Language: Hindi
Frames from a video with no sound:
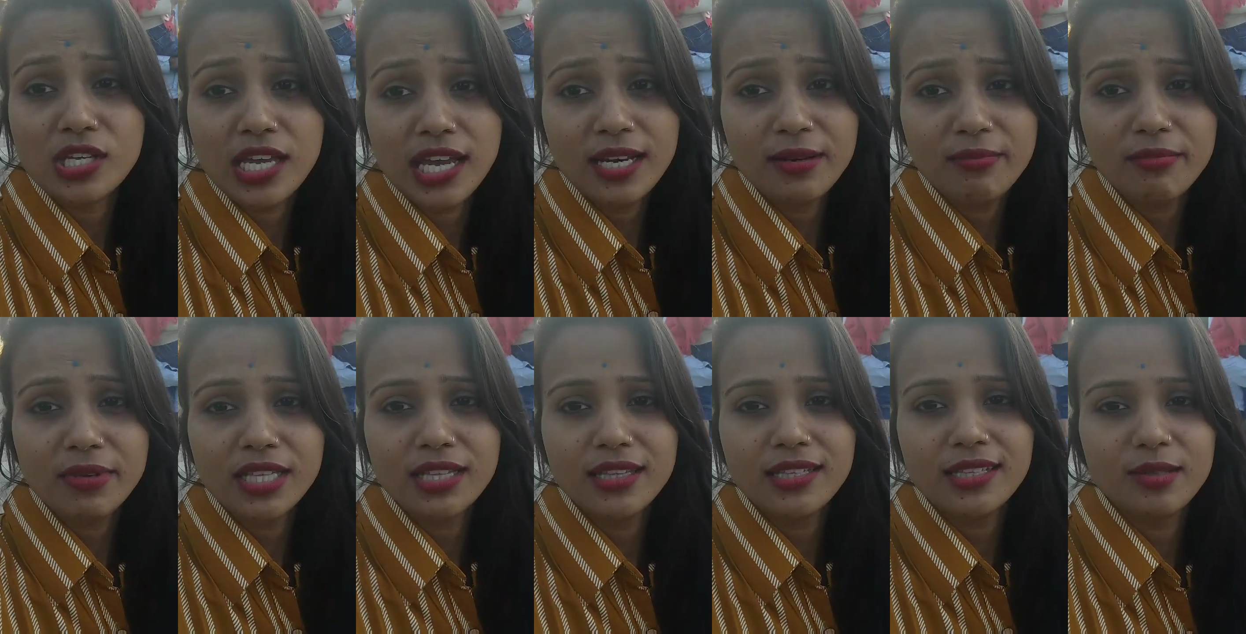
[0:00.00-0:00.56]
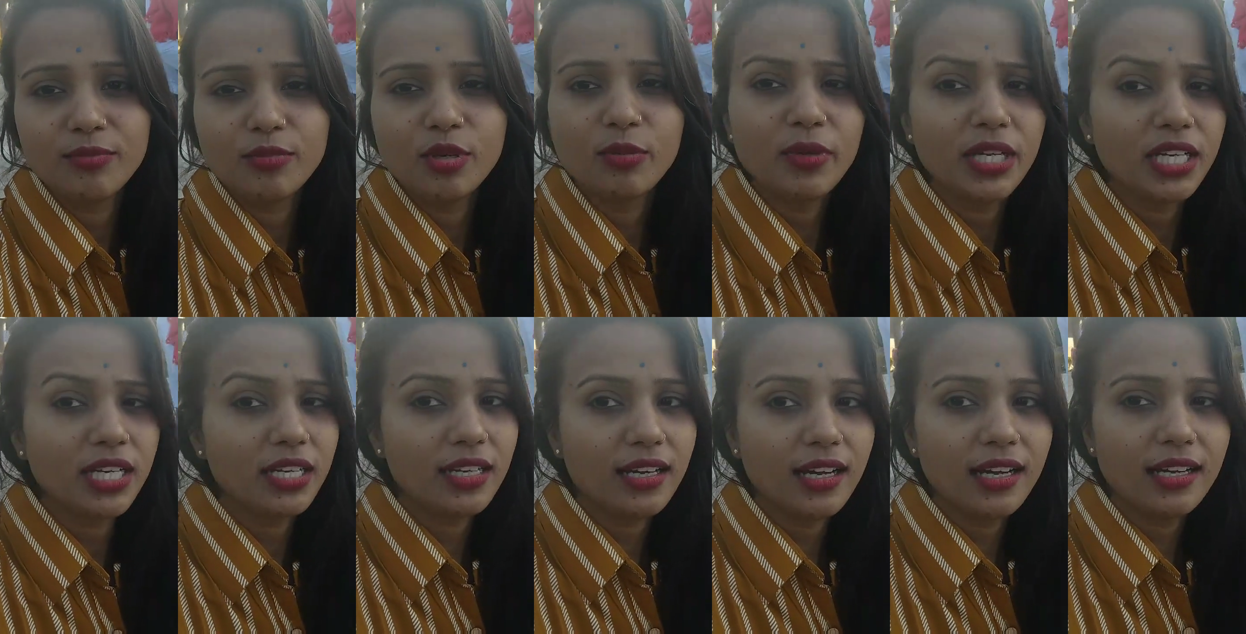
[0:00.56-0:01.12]
जैन मंदिर में
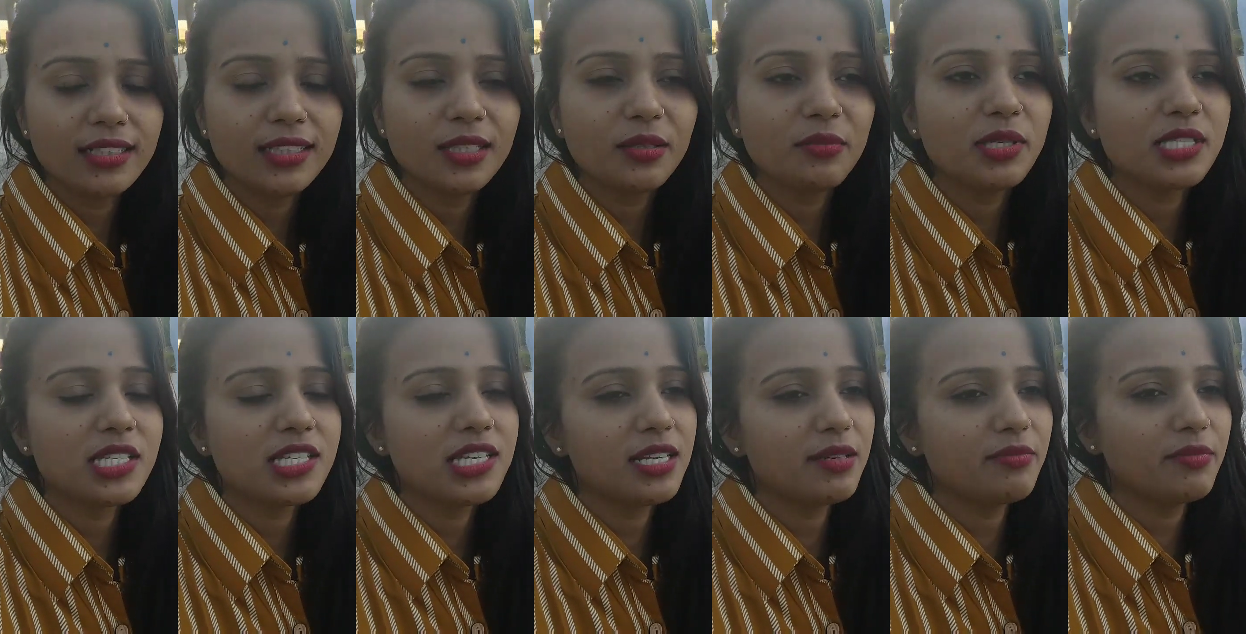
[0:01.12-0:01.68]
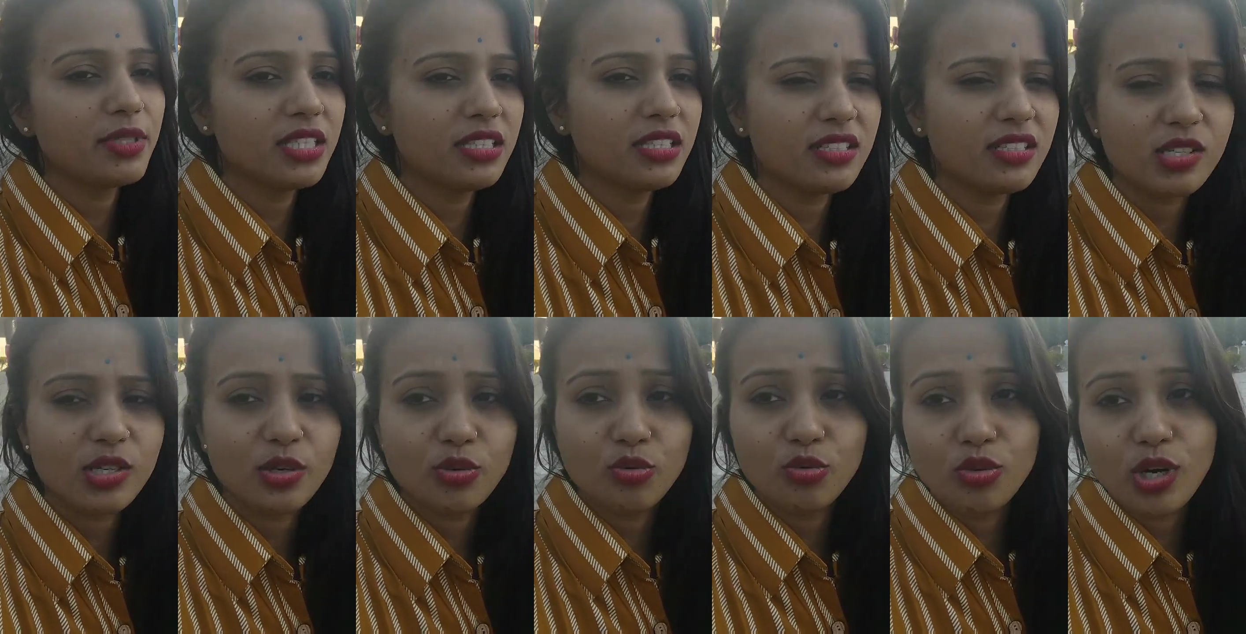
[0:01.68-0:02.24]
मैंने कहा था मैं जैन
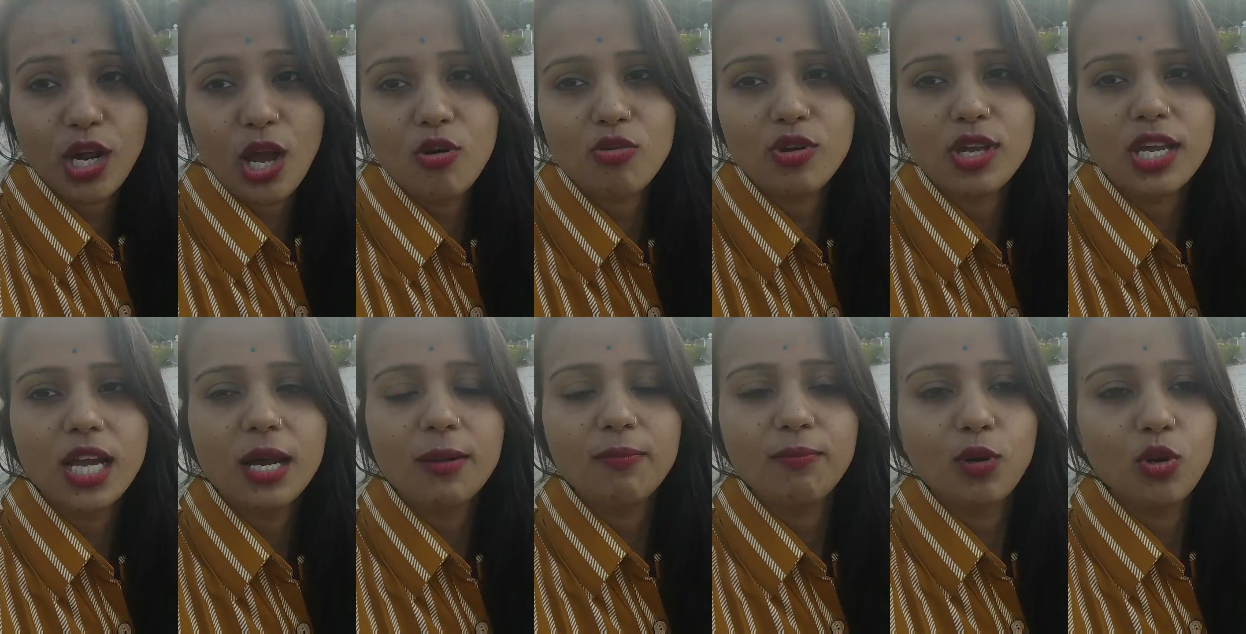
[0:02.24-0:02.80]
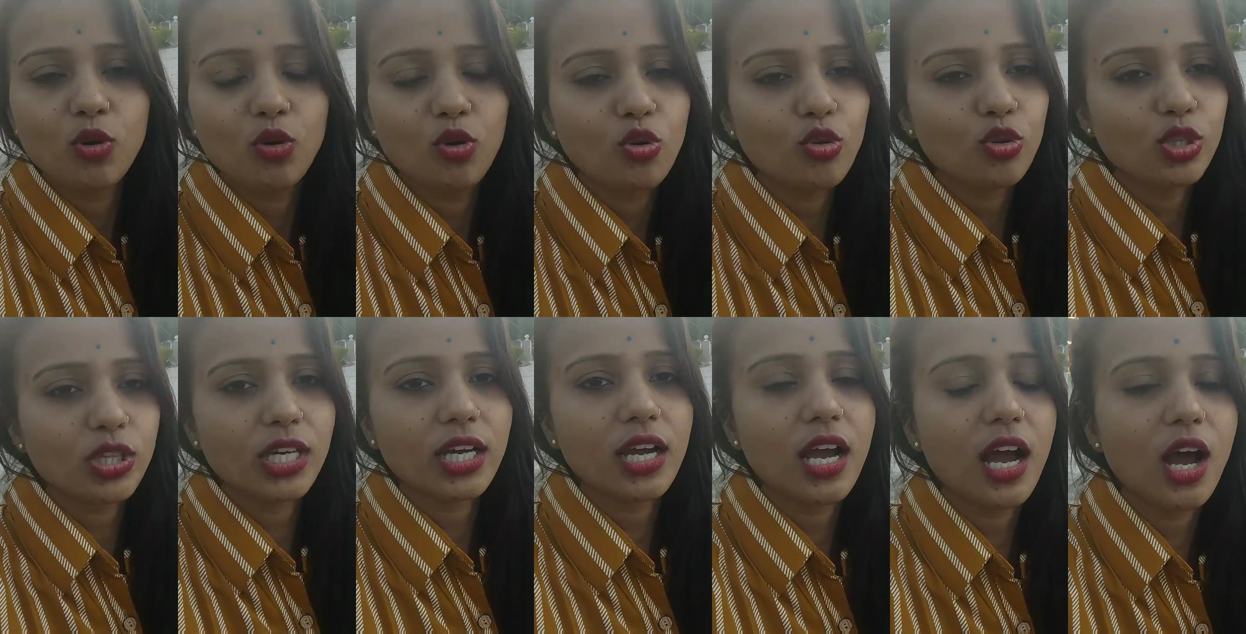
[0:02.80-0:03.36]
मंदिर जरूर आऊंगी आप लोगों
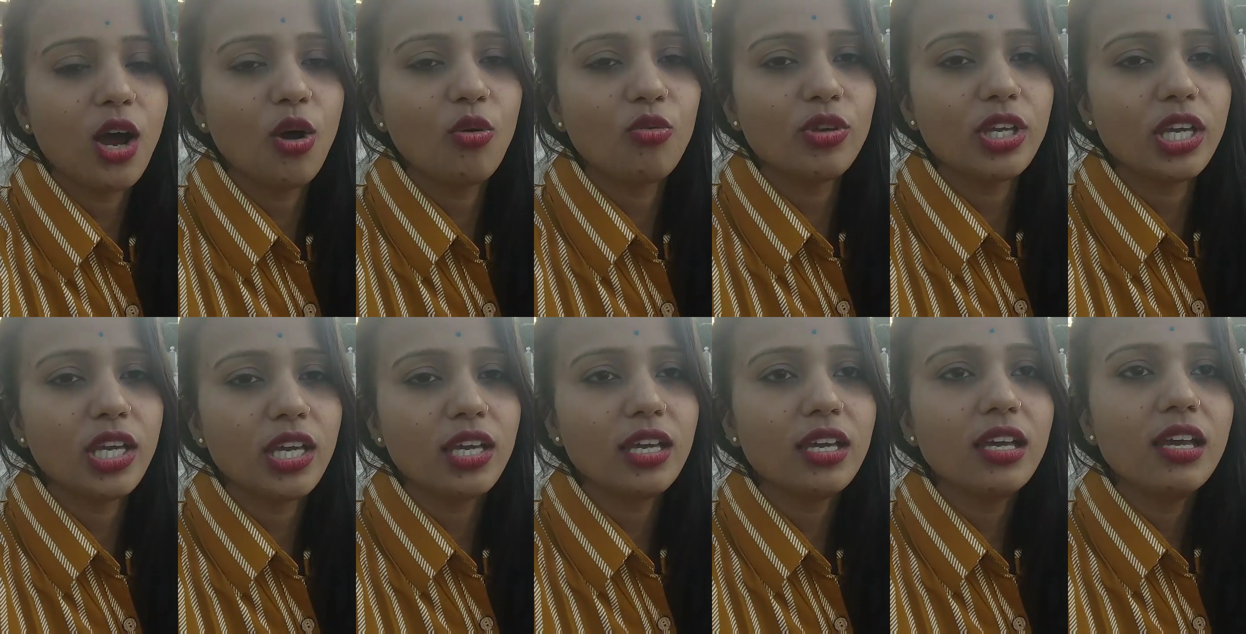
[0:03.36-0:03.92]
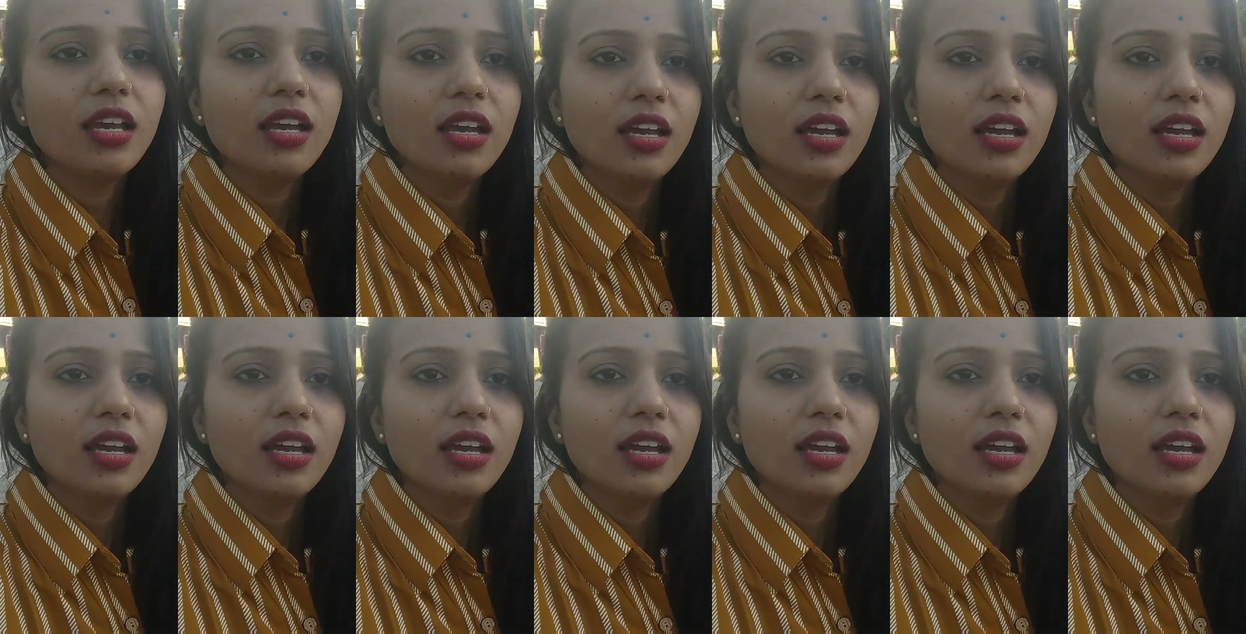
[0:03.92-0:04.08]
को दिखाऊंगी